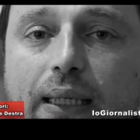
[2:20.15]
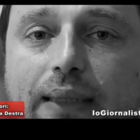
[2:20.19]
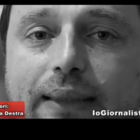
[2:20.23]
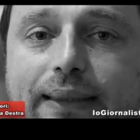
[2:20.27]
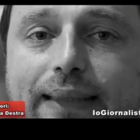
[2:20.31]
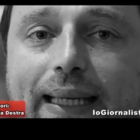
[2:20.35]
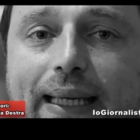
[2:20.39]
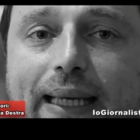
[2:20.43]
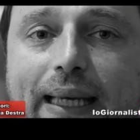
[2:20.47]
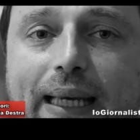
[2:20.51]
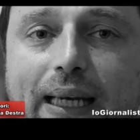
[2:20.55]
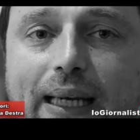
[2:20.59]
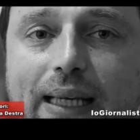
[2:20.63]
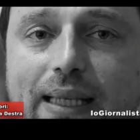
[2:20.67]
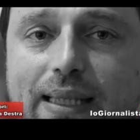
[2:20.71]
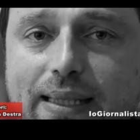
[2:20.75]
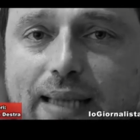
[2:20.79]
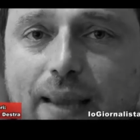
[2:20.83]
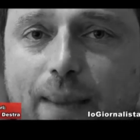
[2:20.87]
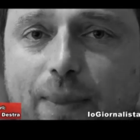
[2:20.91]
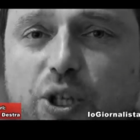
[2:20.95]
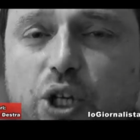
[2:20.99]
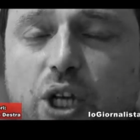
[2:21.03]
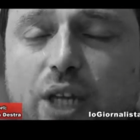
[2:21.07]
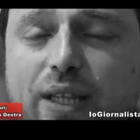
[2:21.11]
tenere
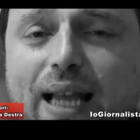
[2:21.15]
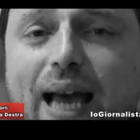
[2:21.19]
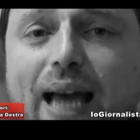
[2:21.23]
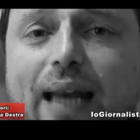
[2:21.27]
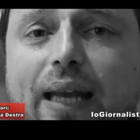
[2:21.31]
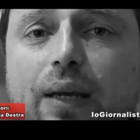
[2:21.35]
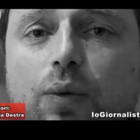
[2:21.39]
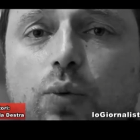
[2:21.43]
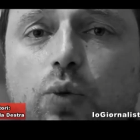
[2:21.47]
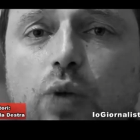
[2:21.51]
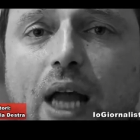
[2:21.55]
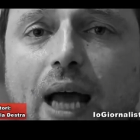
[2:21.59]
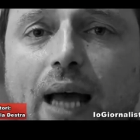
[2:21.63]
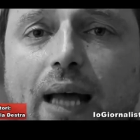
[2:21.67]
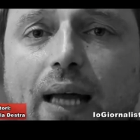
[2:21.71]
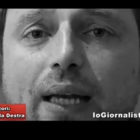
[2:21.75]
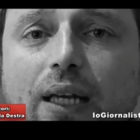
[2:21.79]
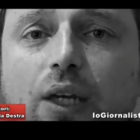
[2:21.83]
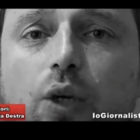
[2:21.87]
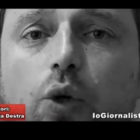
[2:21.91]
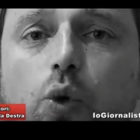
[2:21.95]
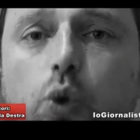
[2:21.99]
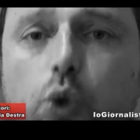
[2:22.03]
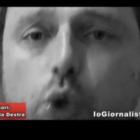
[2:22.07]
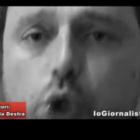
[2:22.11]
insieme, cioè dare una
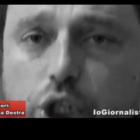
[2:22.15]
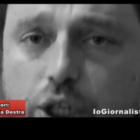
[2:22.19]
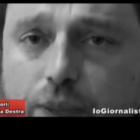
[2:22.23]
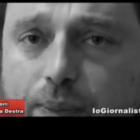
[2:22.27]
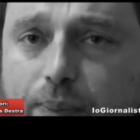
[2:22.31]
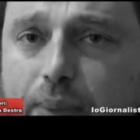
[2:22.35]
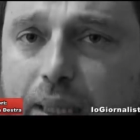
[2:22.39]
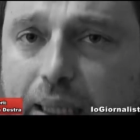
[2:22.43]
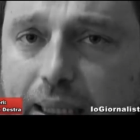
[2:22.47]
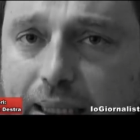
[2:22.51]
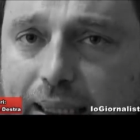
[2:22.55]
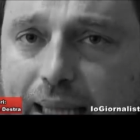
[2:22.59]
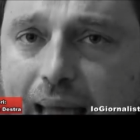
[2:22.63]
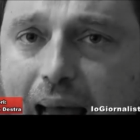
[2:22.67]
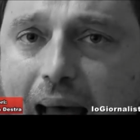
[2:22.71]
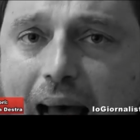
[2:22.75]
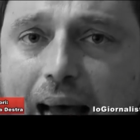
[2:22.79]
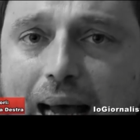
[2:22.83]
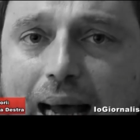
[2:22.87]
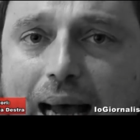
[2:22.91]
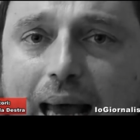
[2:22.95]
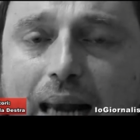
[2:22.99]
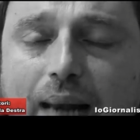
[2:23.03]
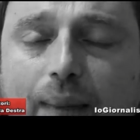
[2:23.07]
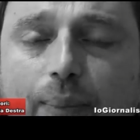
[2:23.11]
riconoscibilità
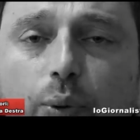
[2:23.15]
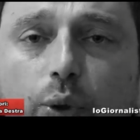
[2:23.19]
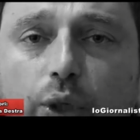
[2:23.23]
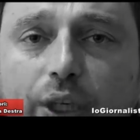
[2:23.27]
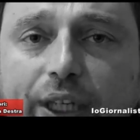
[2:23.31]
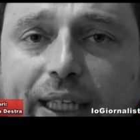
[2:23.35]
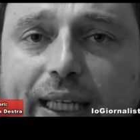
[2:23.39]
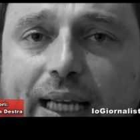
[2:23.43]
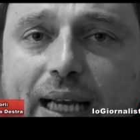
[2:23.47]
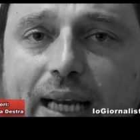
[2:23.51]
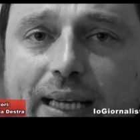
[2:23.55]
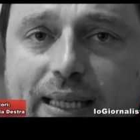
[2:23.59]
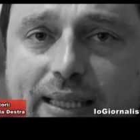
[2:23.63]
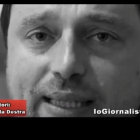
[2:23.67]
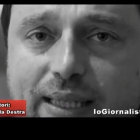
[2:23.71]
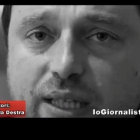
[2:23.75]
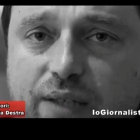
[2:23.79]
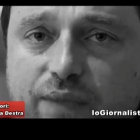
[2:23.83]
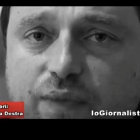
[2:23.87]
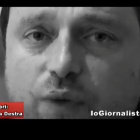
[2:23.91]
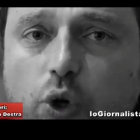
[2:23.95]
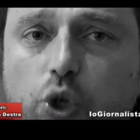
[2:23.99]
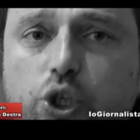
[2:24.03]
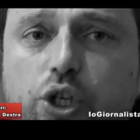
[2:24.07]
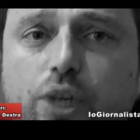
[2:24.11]
alla politica che si
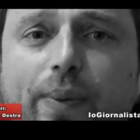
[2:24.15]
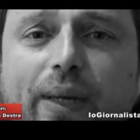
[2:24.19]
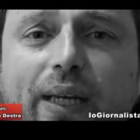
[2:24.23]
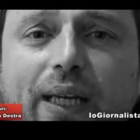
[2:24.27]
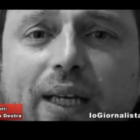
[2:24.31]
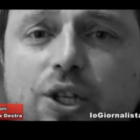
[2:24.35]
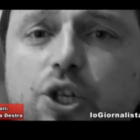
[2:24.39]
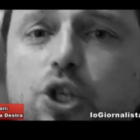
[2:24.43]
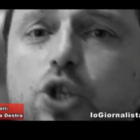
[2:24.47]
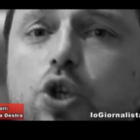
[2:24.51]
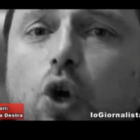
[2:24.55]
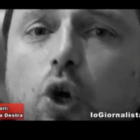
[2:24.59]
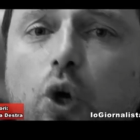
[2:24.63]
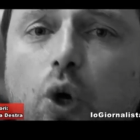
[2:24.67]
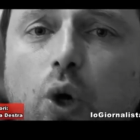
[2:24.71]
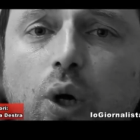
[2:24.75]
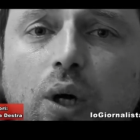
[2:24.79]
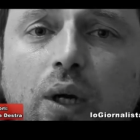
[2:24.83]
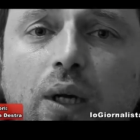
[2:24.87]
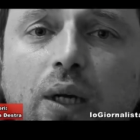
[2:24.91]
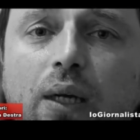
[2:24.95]
svolge, perché ci sono